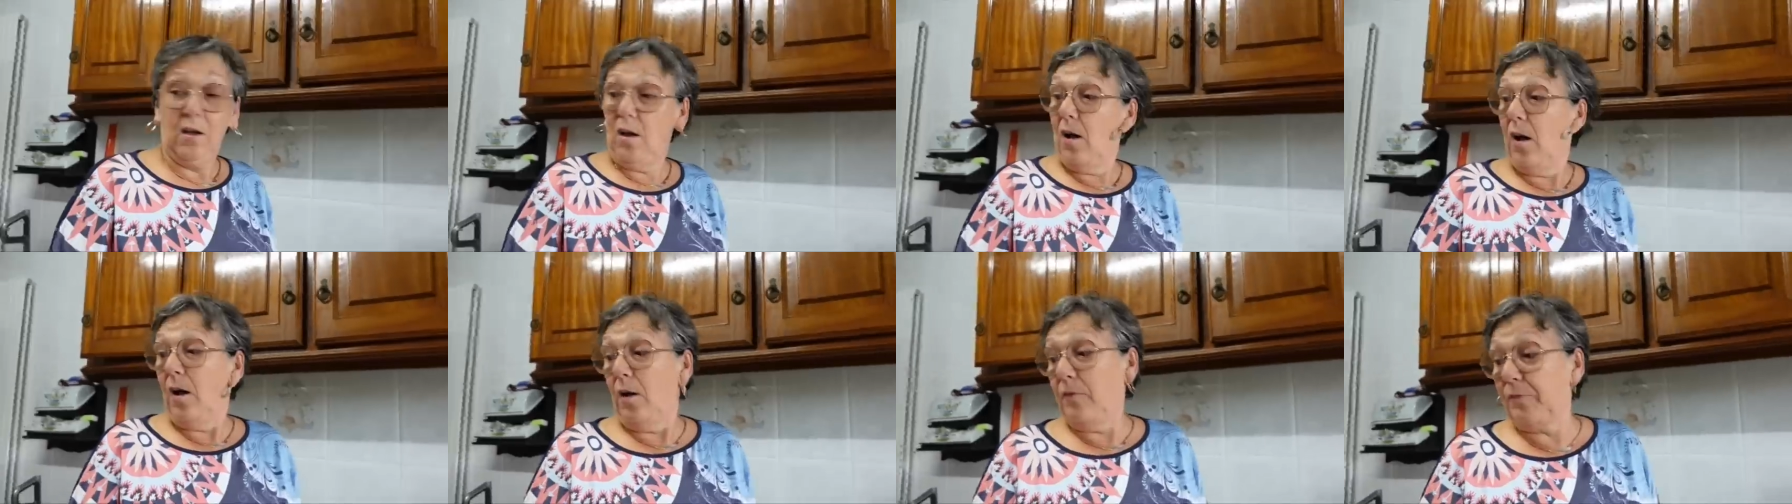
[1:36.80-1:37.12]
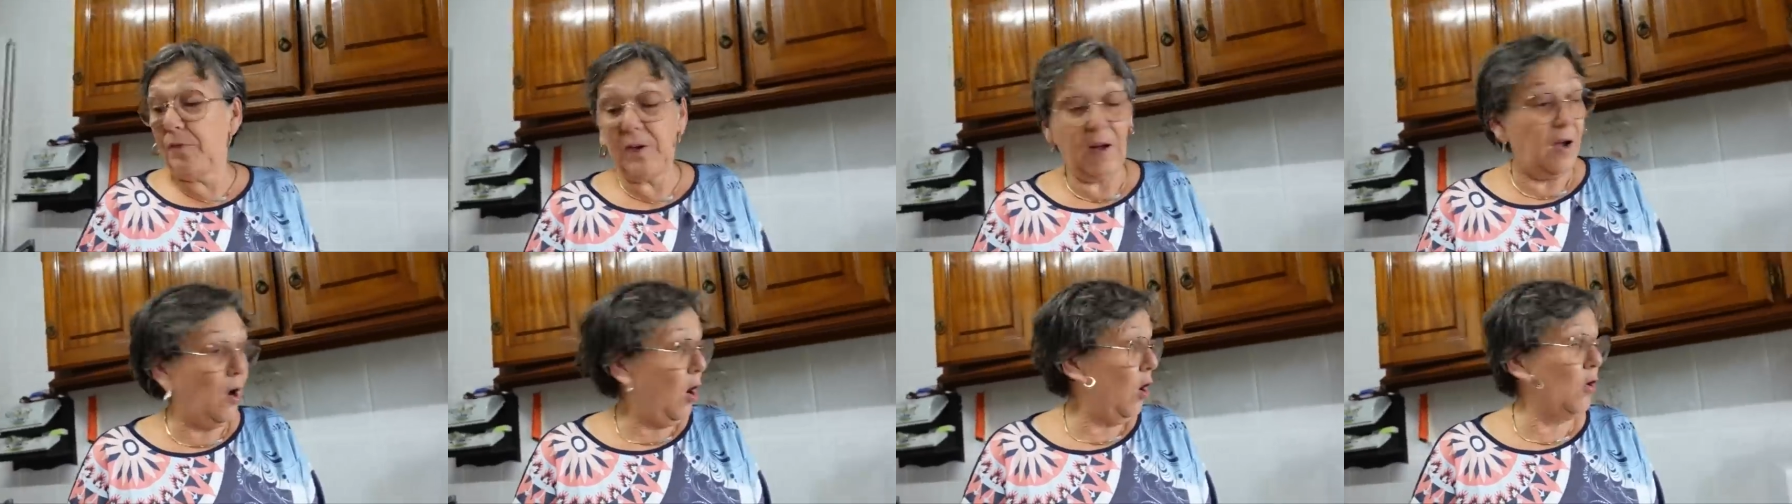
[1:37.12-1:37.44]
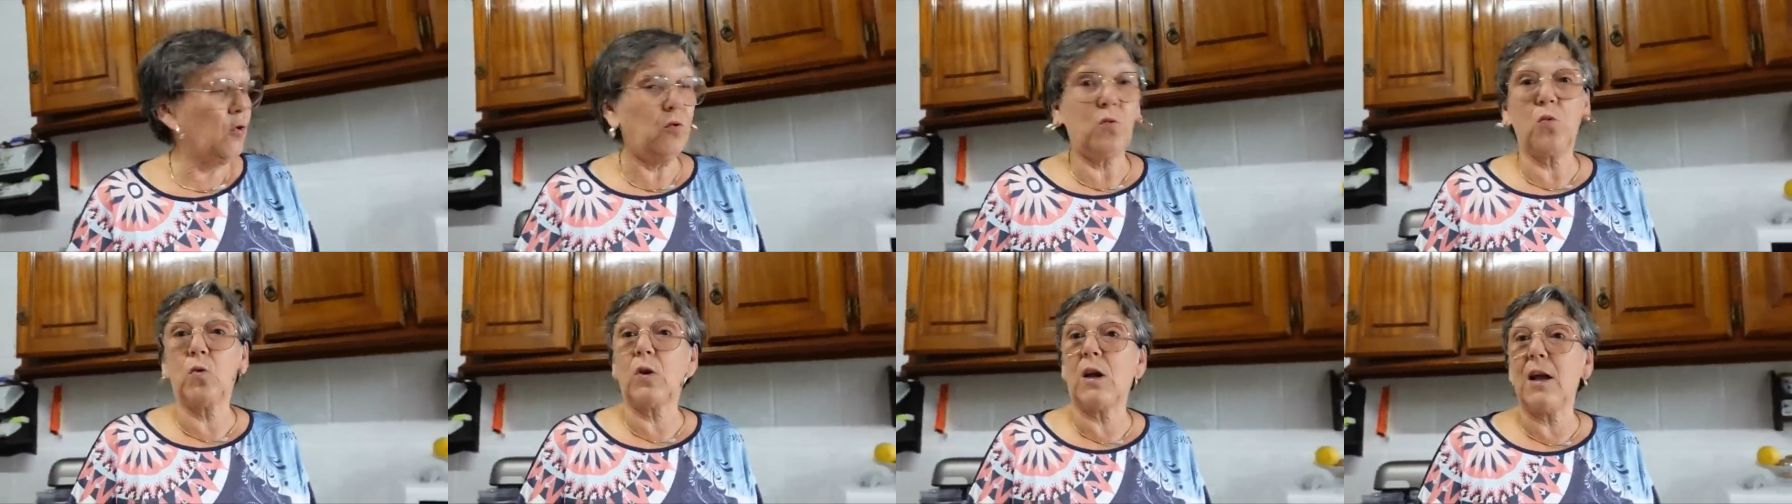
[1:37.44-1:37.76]
Enfin,
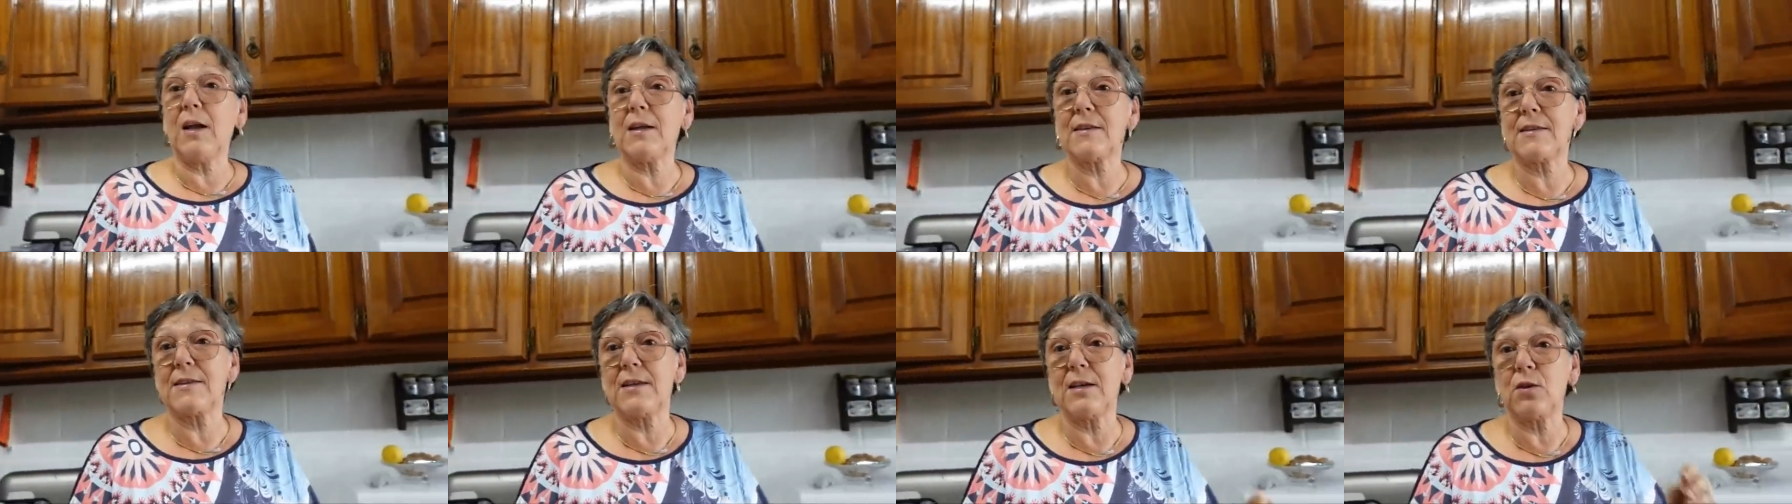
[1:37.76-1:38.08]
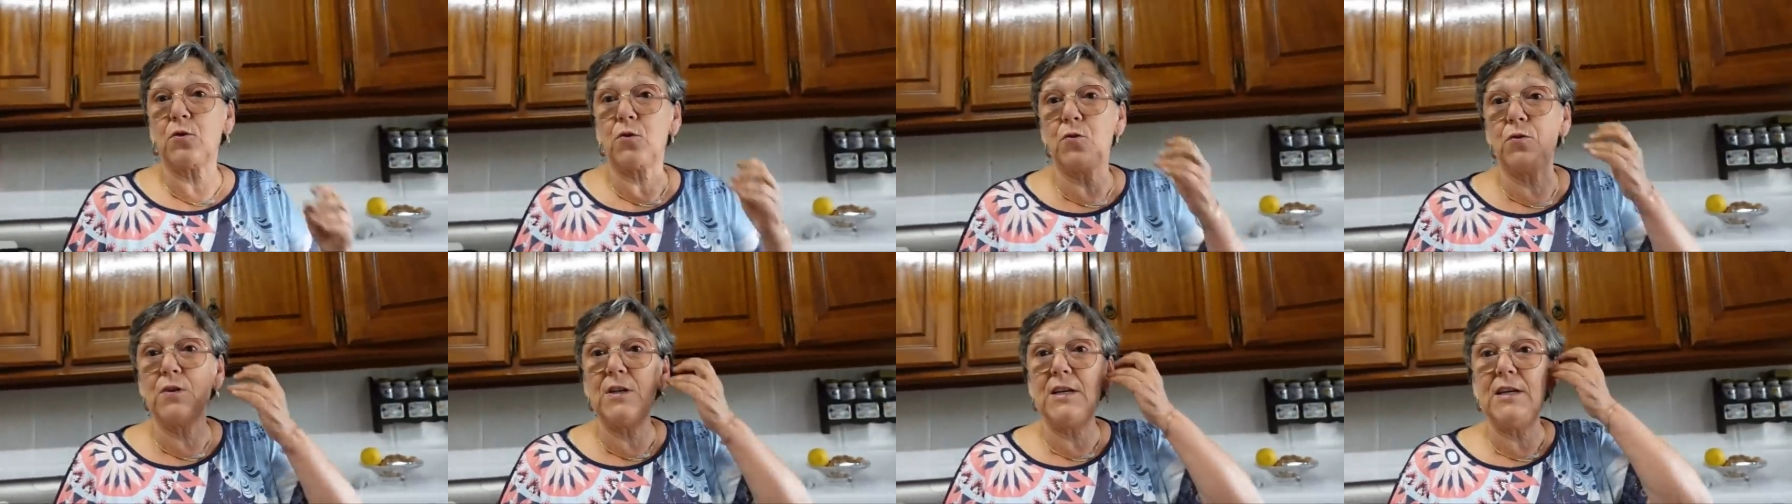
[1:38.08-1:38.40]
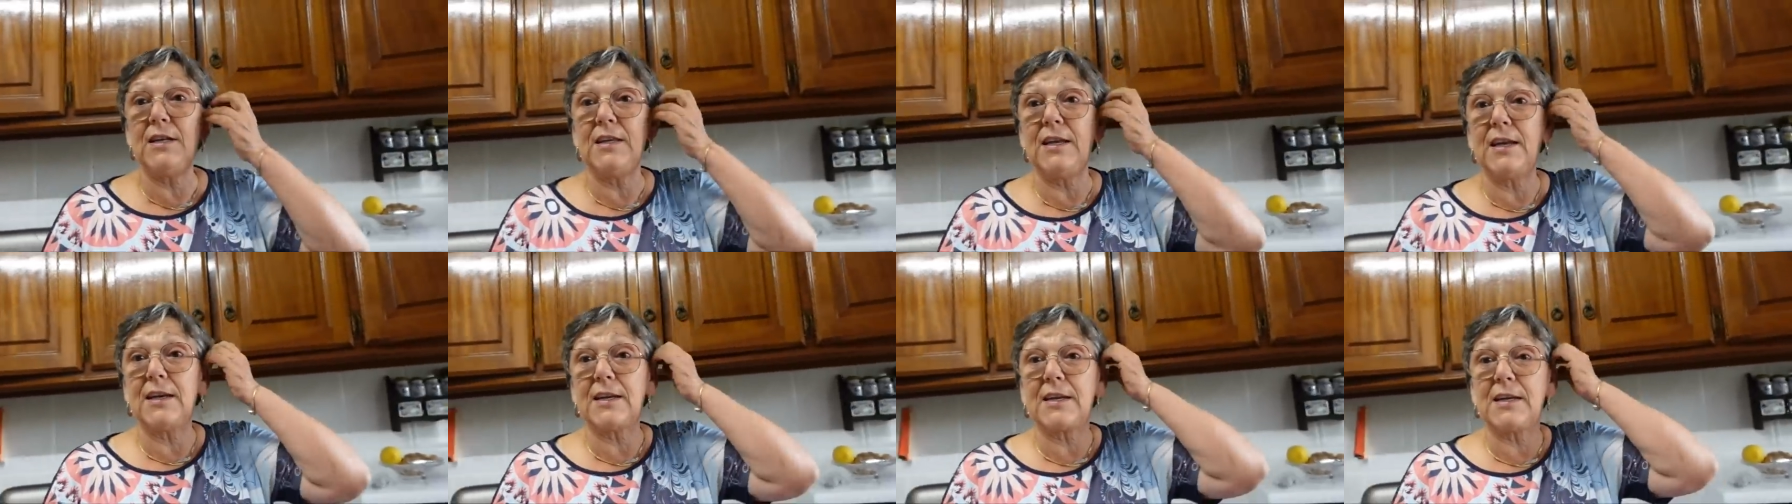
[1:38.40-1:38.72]
en tout cas, c'est une
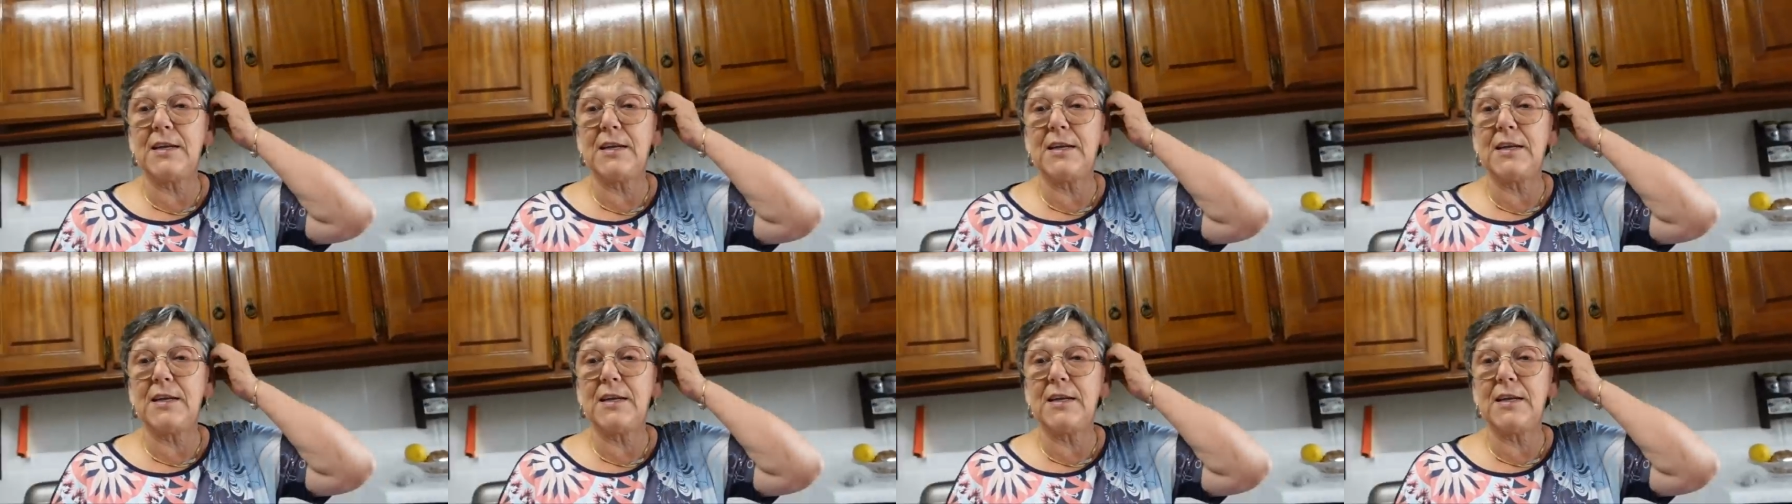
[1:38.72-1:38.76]
idée